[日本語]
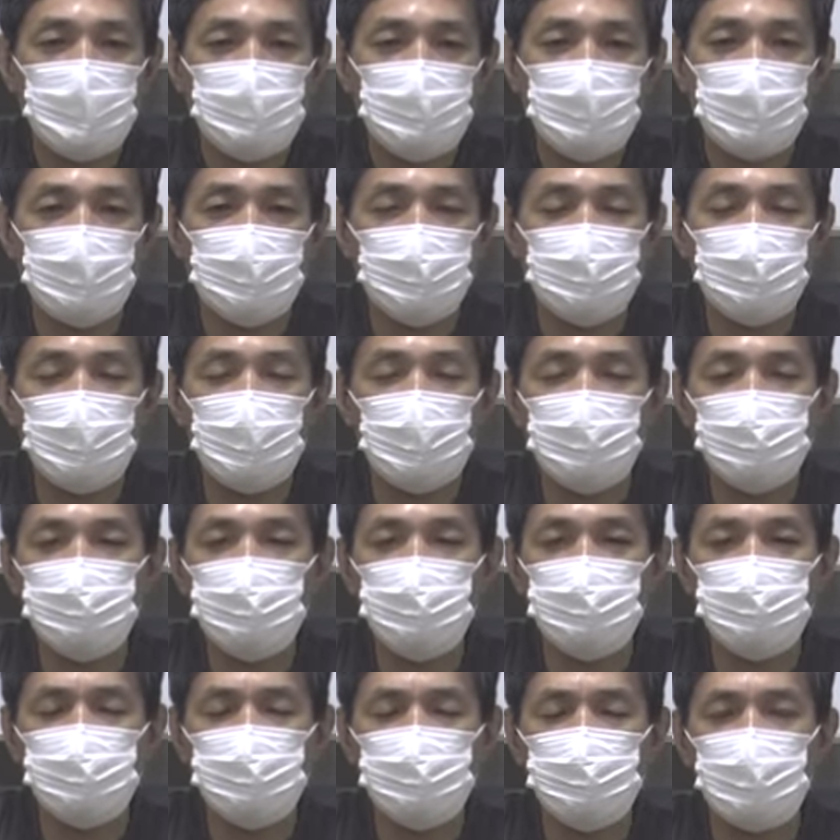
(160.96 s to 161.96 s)
いやいない
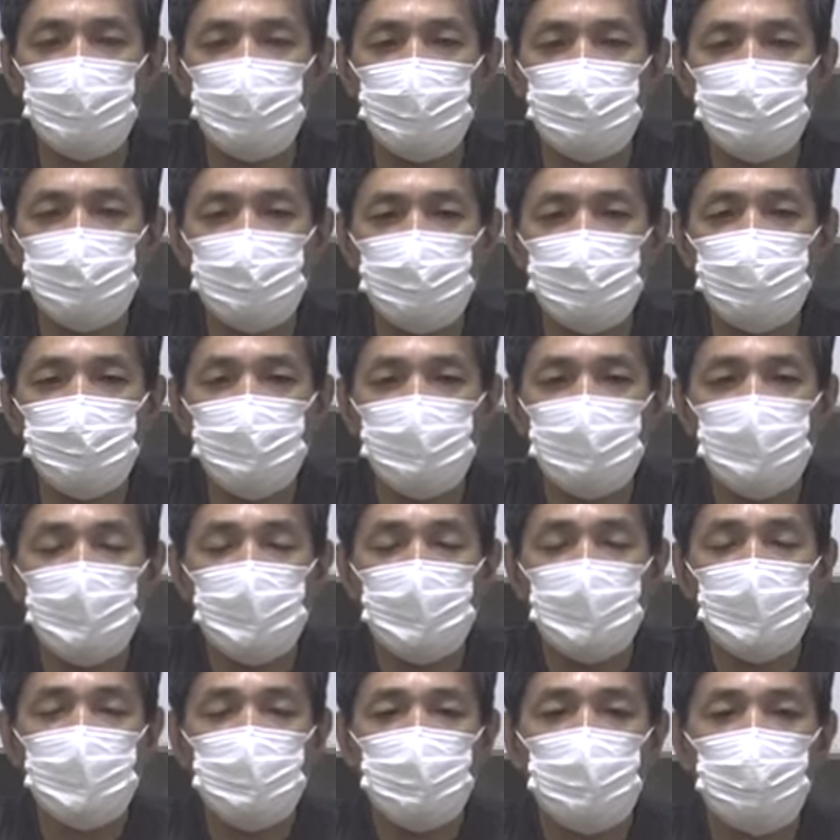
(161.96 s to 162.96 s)
という場合に
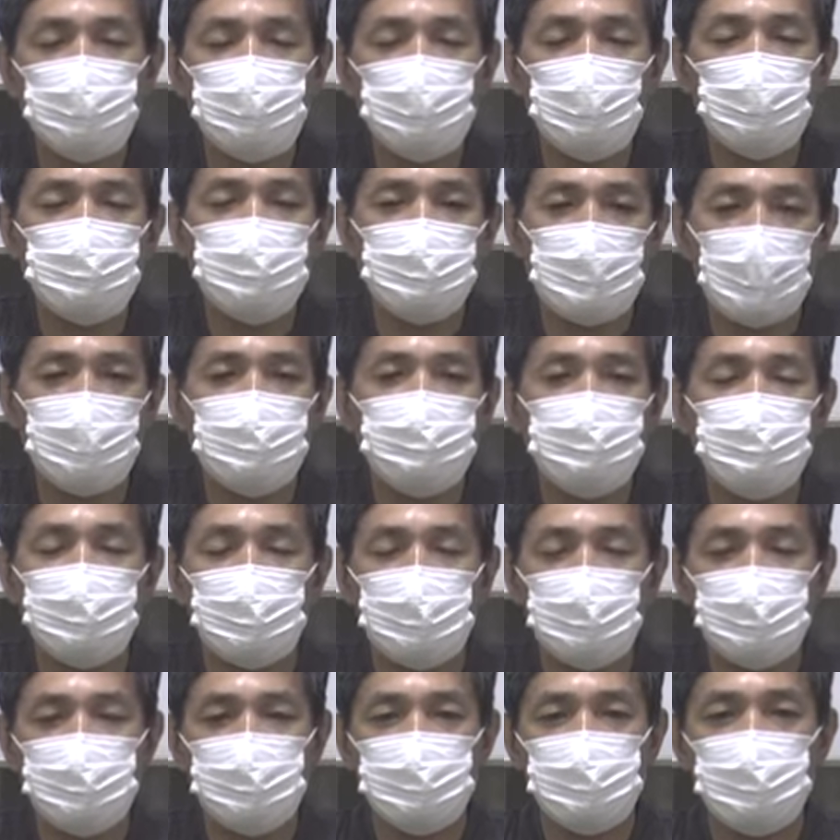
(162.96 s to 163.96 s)
孤独感という
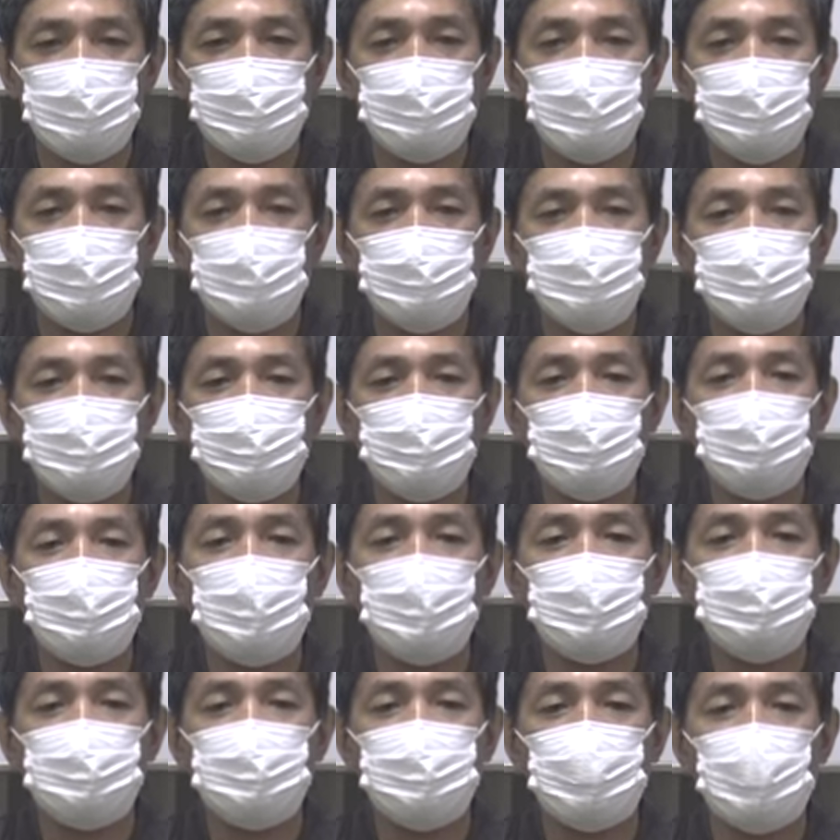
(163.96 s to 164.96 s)
のが出てきてそれ
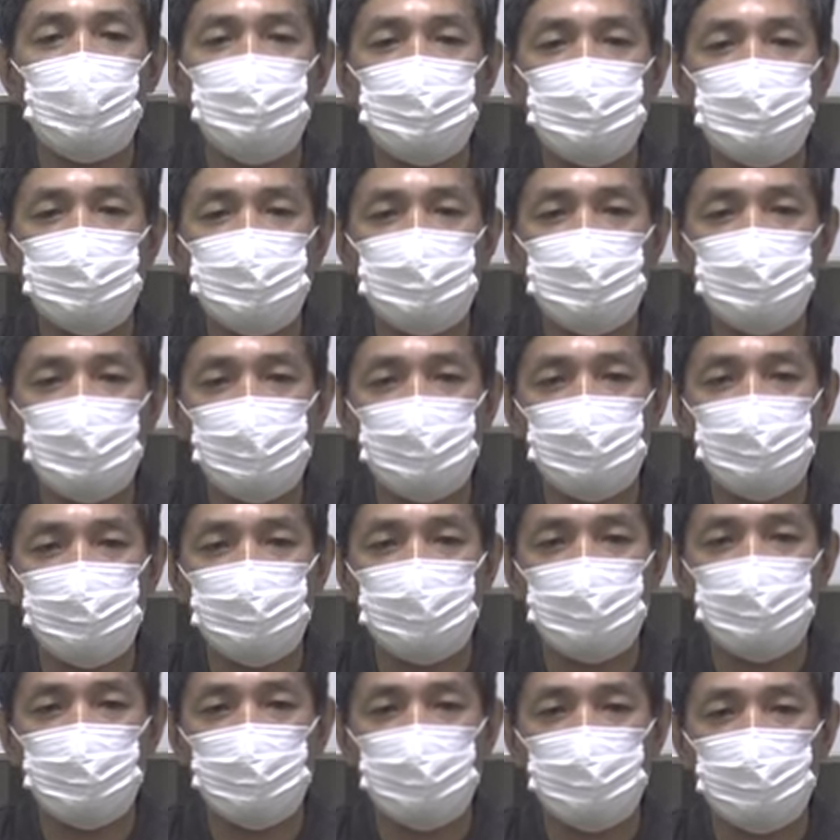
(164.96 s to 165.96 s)
は寂しさっ
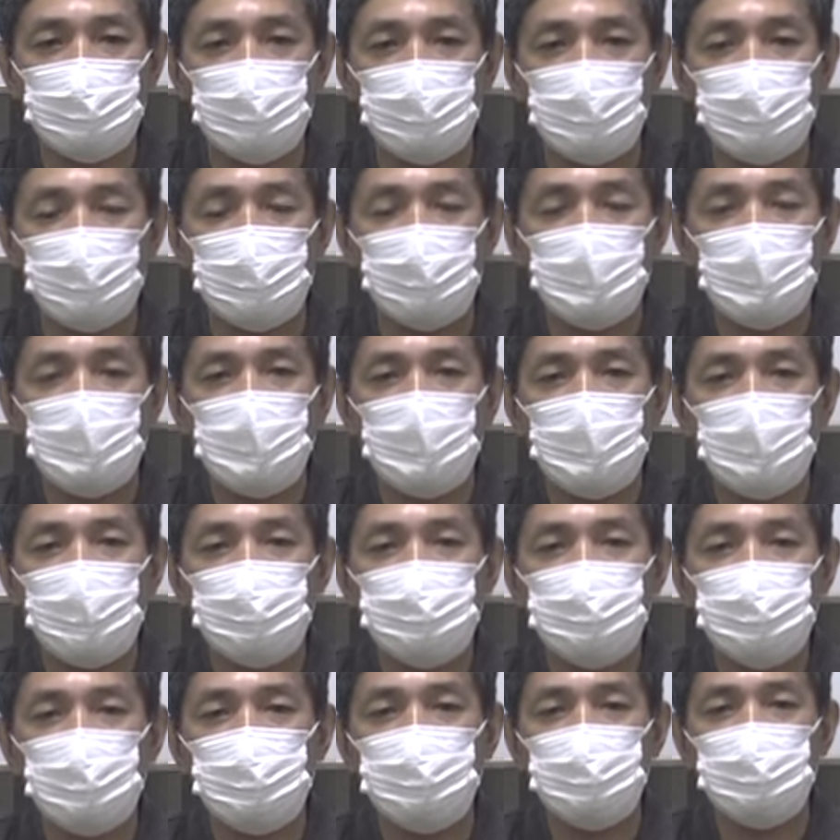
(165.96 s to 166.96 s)
ていうのと
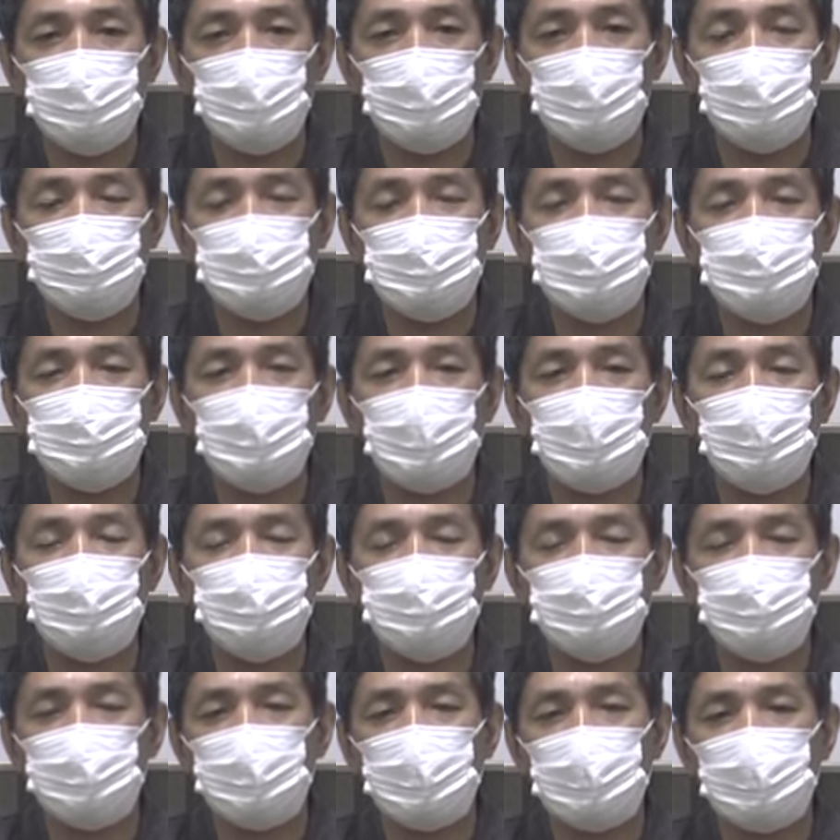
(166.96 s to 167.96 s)
ほとんど似た
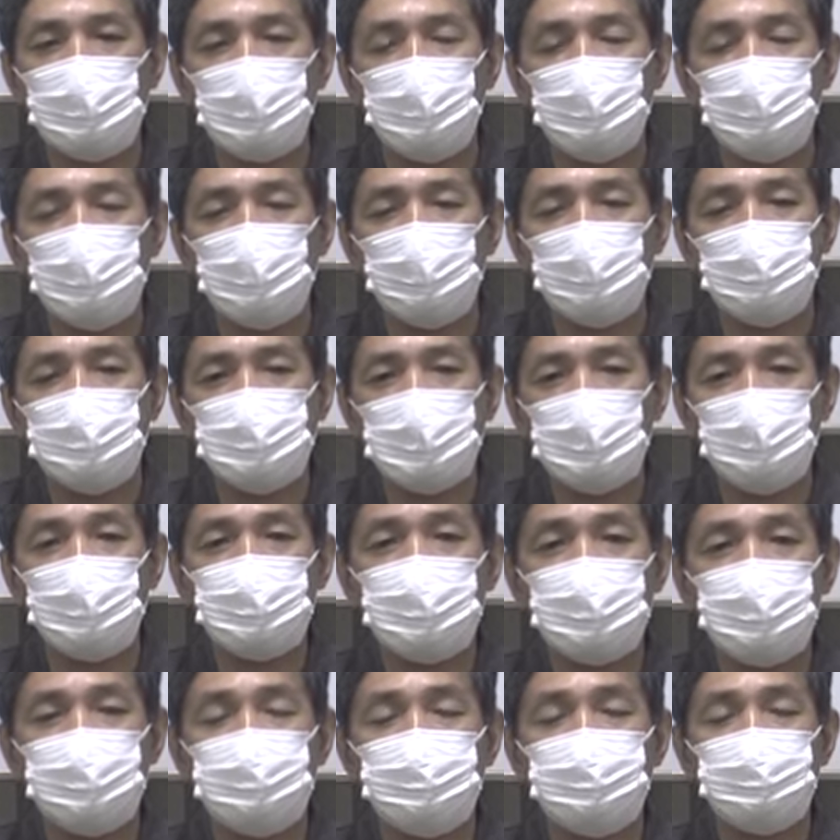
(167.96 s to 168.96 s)
言葉かもしれま
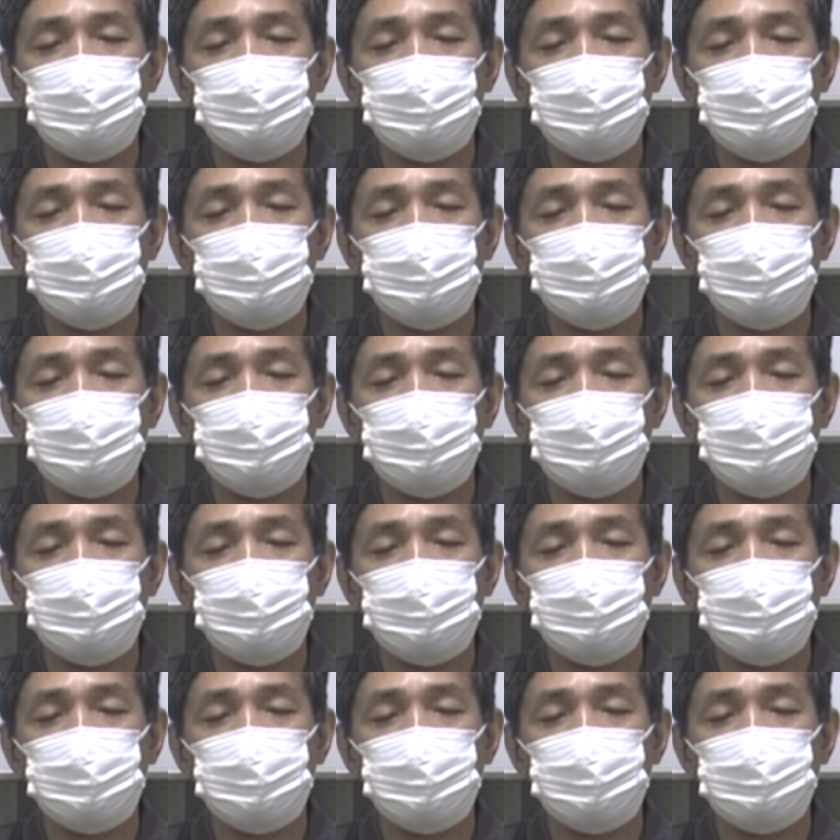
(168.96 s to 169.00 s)
せん